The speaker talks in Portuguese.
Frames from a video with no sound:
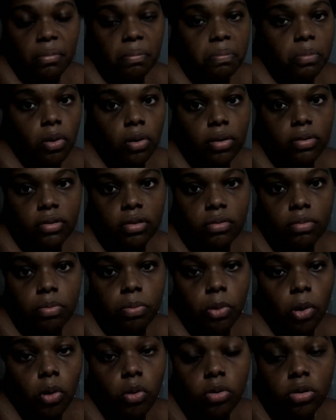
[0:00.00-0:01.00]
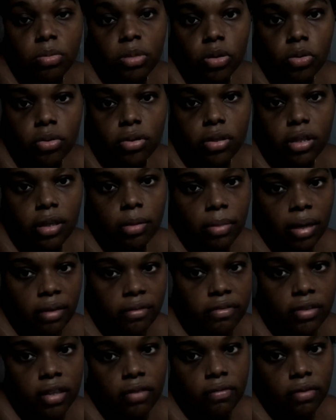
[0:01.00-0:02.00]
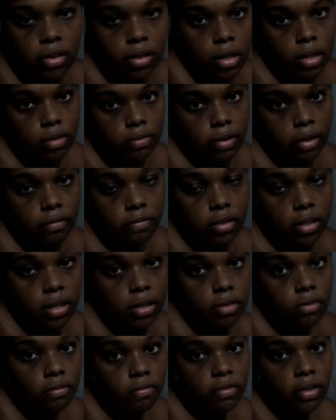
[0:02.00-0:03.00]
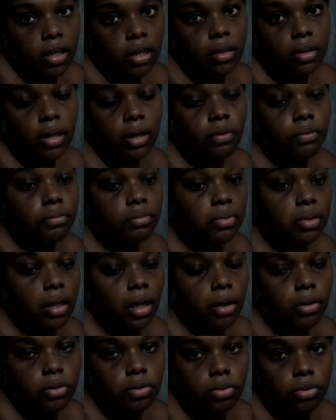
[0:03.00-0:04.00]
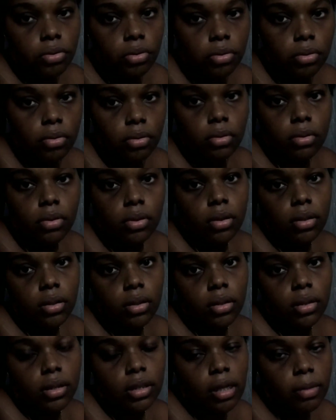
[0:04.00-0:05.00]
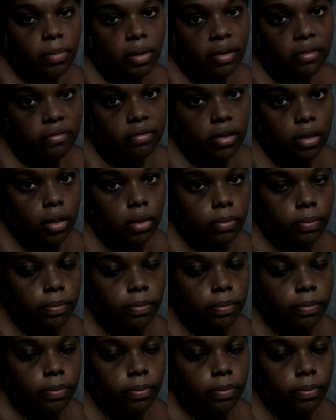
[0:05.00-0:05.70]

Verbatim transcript: Poucos, poucos minutos da minha vida vocês veem. Vocês não veem nem um terço da minha vida.